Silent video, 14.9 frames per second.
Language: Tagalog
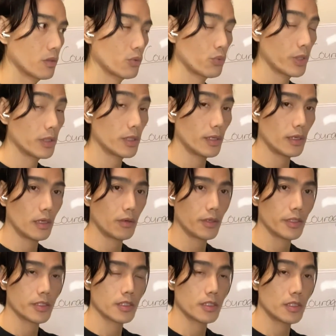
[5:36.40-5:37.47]
20
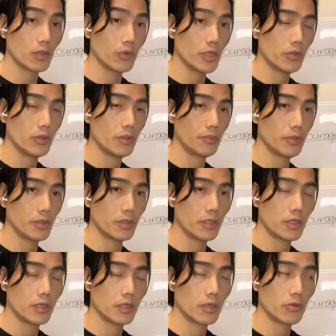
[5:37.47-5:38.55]
hours sa Kuala Lumpur
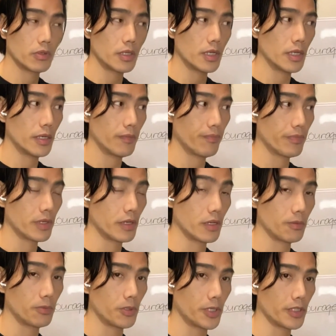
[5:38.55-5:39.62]
um,
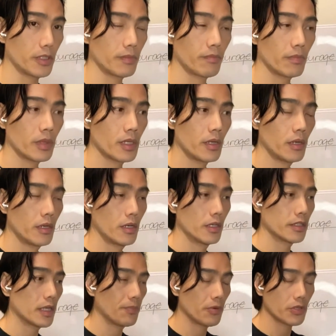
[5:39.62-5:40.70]
airport.
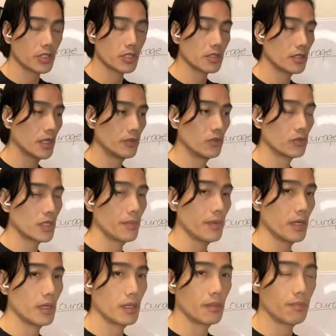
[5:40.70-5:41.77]
Tapos, nandun
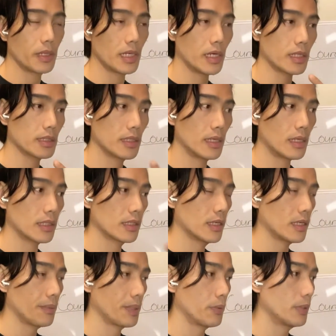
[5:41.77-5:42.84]
kami, palakad-lakad lang
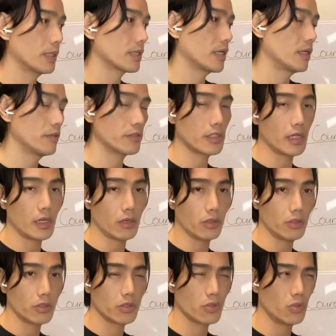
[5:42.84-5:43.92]
kami, walang ganong tao.
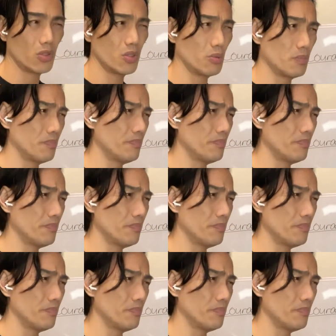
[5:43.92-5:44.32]
Siguro,